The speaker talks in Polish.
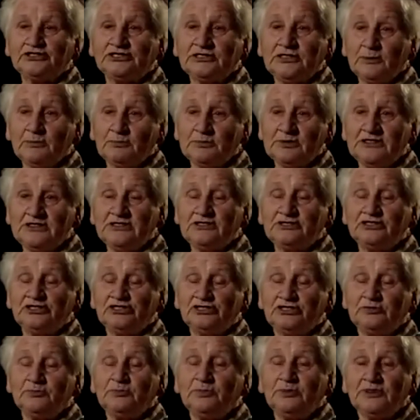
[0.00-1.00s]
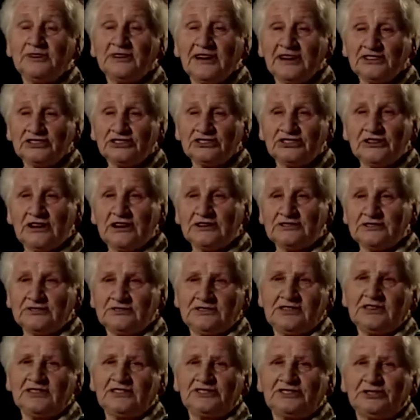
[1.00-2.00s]
Tam byli Żydzi bogaci, ale
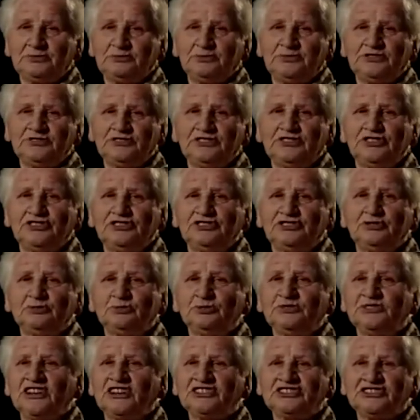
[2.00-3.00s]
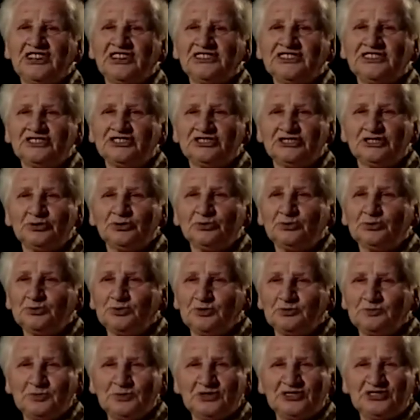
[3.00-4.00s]
to tak Żydzi. U nas takich Żydów
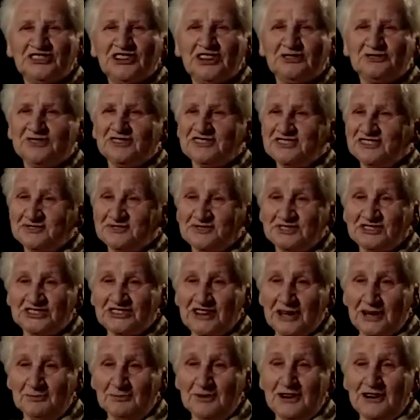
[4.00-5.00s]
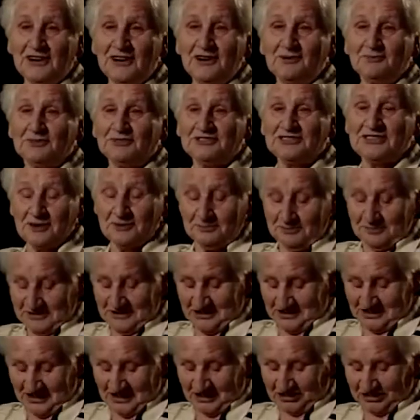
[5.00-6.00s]
tu w Poznaniu ja nie widziałam, bo tam
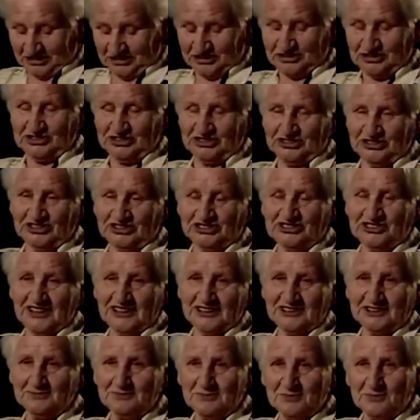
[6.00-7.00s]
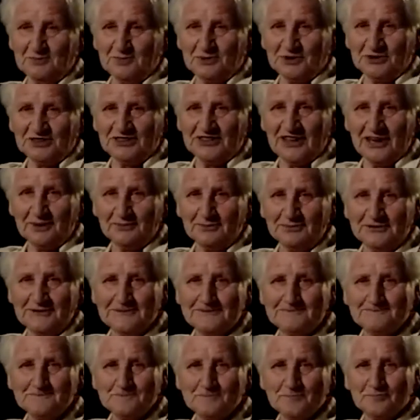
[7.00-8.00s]
byli tacy Żydzi z takimi
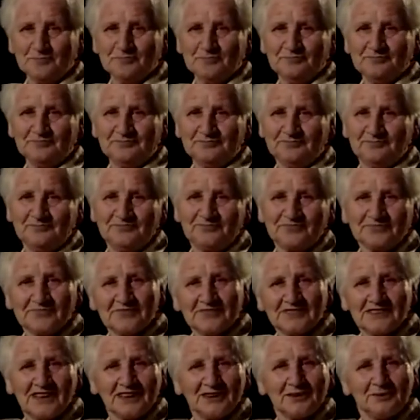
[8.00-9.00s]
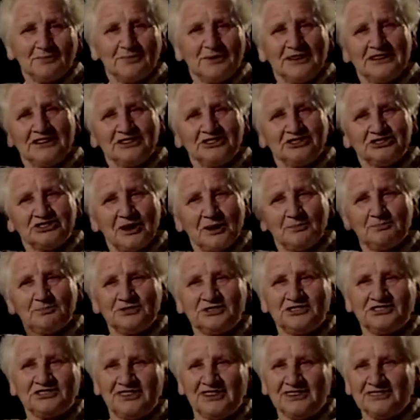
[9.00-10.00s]
brodami, takie mieli
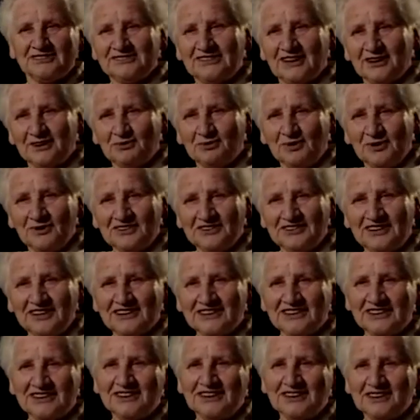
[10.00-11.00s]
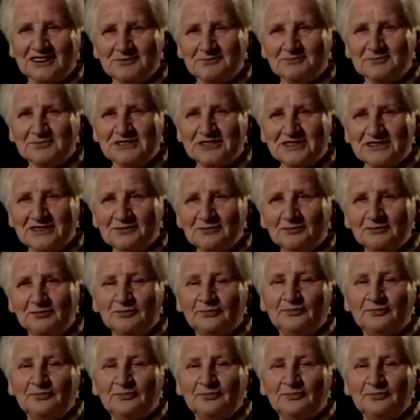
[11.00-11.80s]
czapki tak na głowie, takie krymki.